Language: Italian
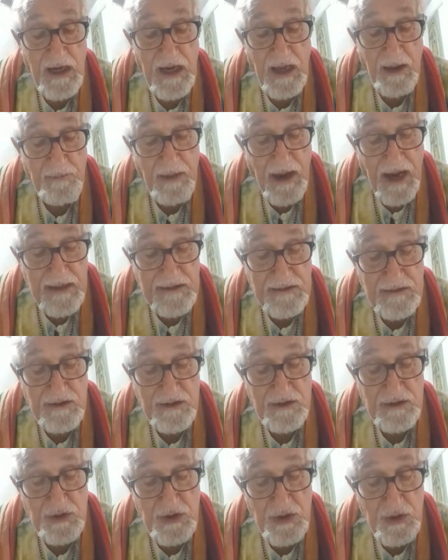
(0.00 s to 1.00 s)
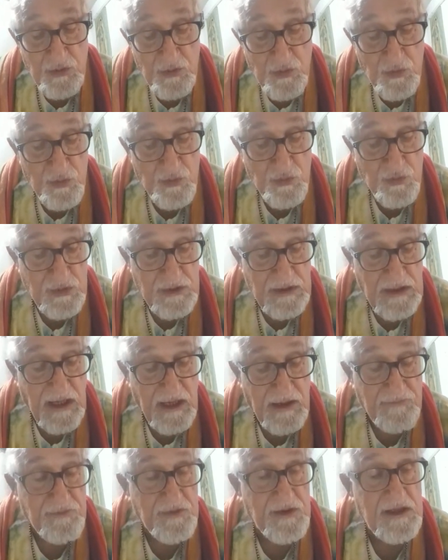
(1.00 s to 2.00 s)
è la madre di tutta
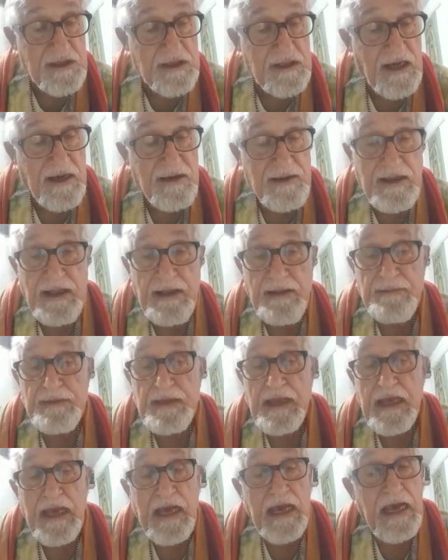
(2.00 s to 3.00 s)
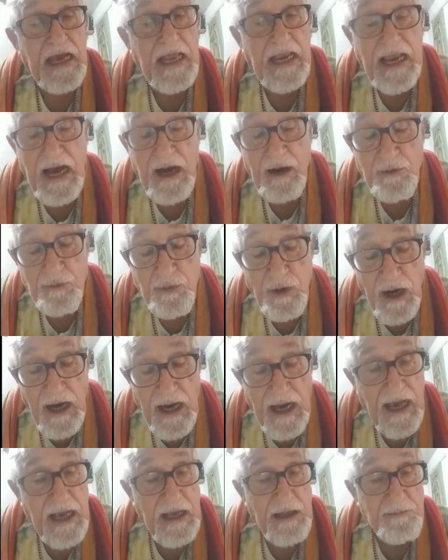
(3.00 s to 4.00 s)
la vita e l'acqua
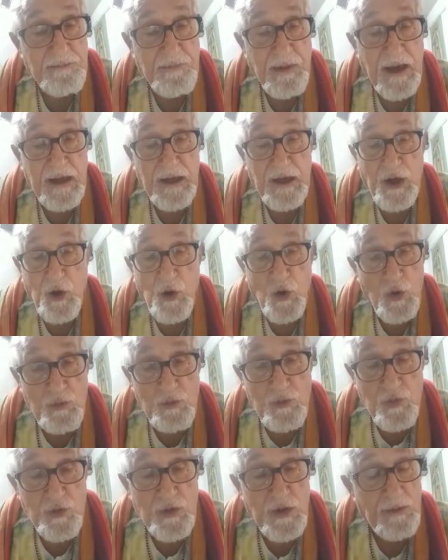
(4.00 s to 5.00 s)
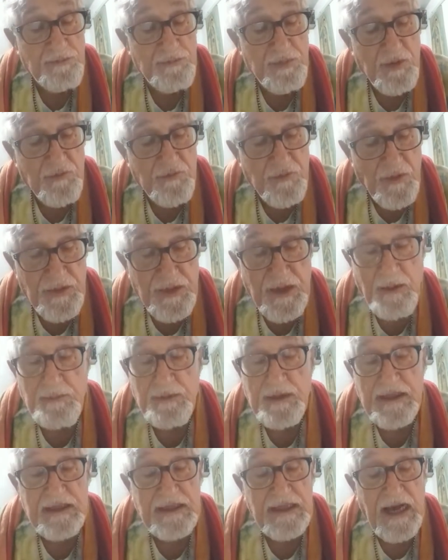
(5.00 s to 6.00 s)
è il bene comune più
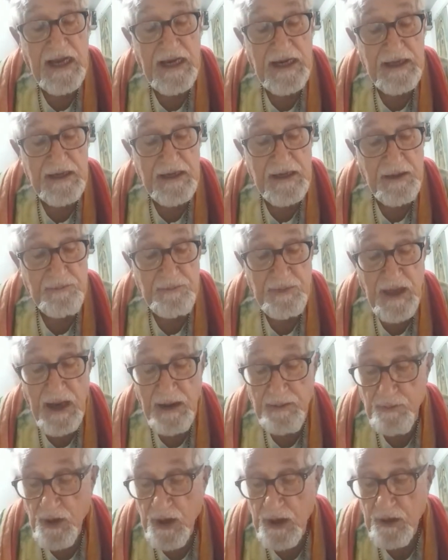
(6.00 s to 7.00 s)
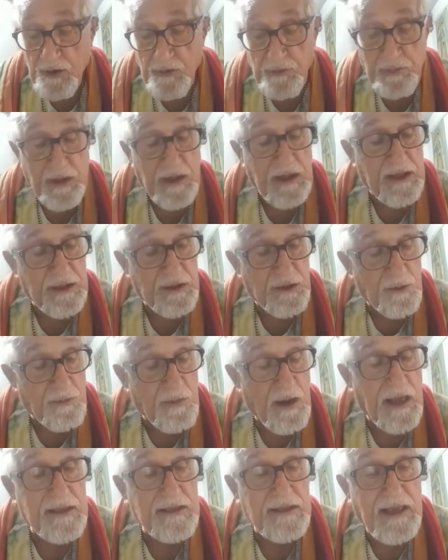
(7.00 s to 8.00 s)
fondamentale che abbiamo, ecco perché
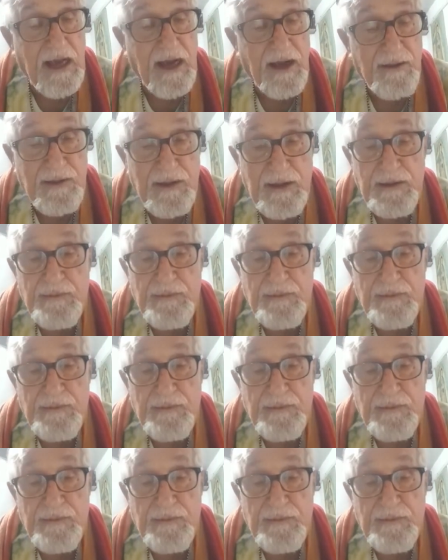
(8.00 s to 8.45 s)
domanda